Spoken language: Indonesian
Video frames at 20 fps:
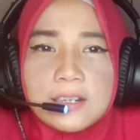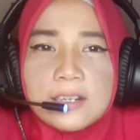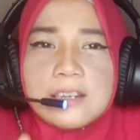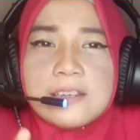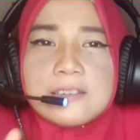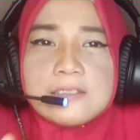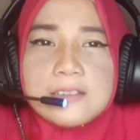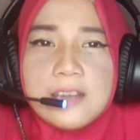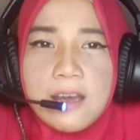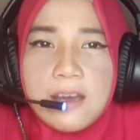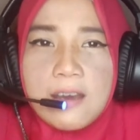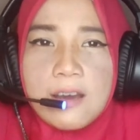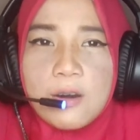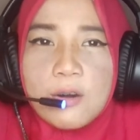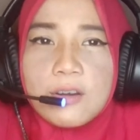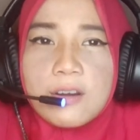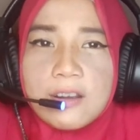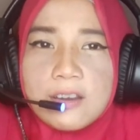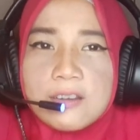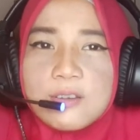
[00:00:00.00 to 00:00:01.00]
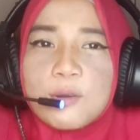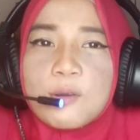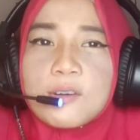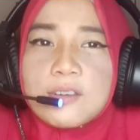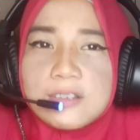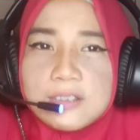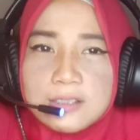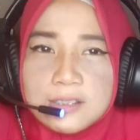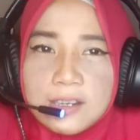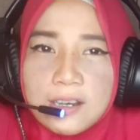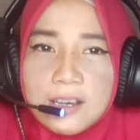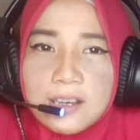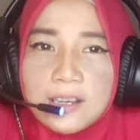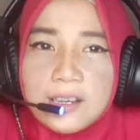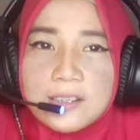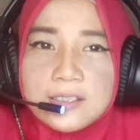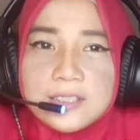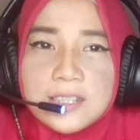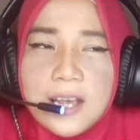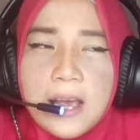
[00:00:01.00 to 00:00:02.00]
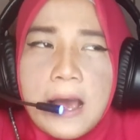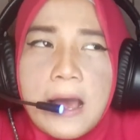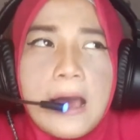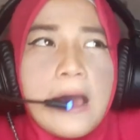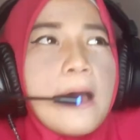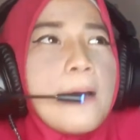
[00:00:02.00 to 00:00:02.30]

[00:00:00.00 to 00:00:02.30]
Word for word: lidah orang Indonesia guys ya